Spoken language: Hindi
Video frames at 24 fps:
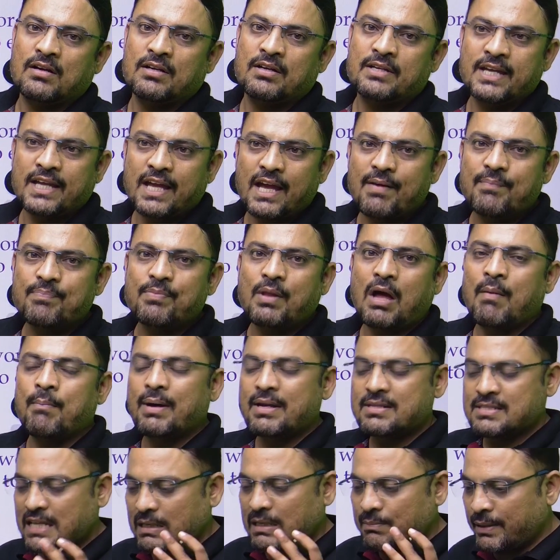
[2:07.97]
ठीक है
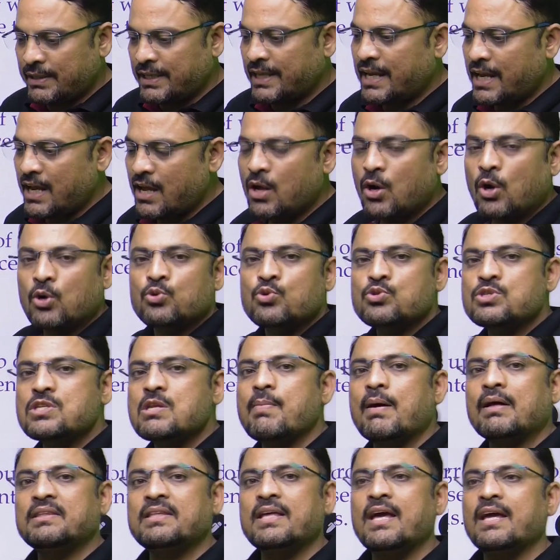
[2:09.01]
हमारे साथ बने रहे और दूसरी
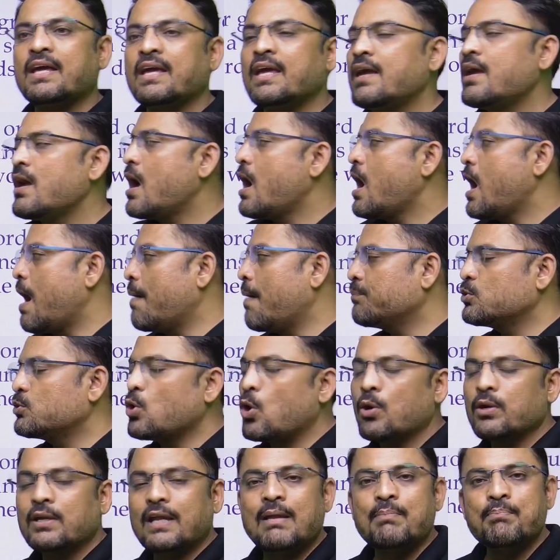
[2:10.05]
बात यह है कि हम तो
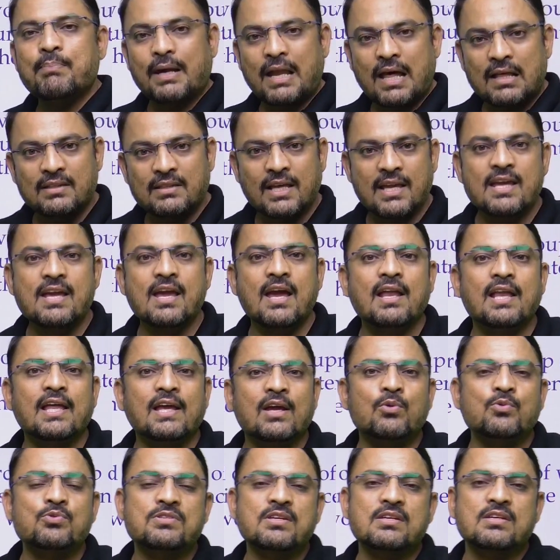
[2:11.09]
ऑनलाइन पढ़ाते ही है
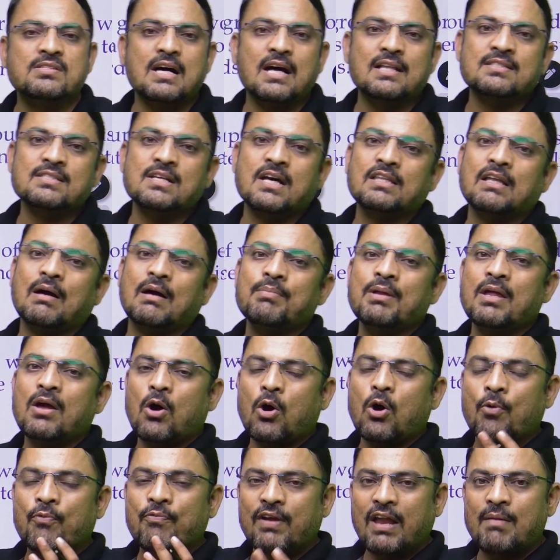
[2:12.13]
लेकिन उसके साथ साथ हमने
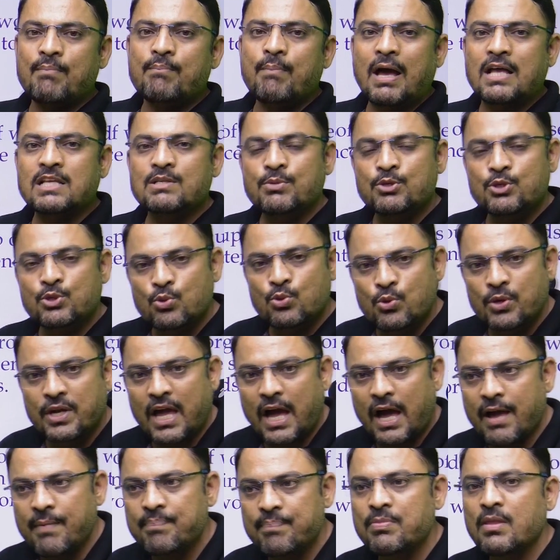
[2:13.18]
ऑफलाइन बैच भी शुरू किया
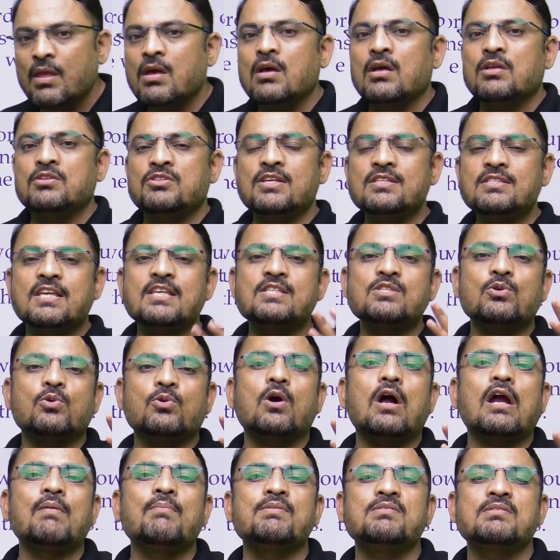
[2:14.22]
है जिस किसी को
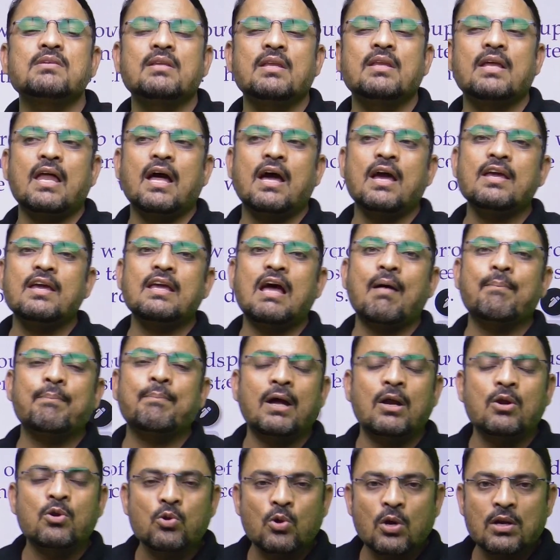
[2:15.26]
एडमिशन लेना है यहाँ पे
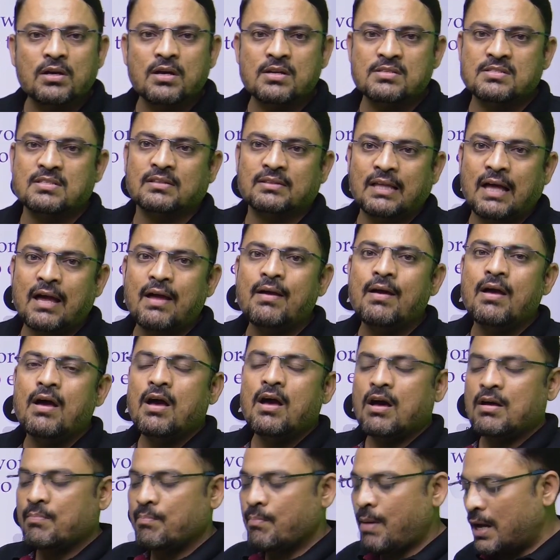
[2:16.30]
एनरोल कर सकता है
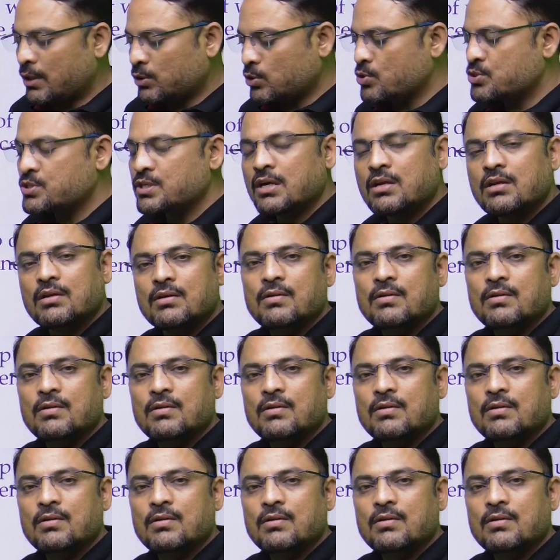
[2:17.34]
मातो सर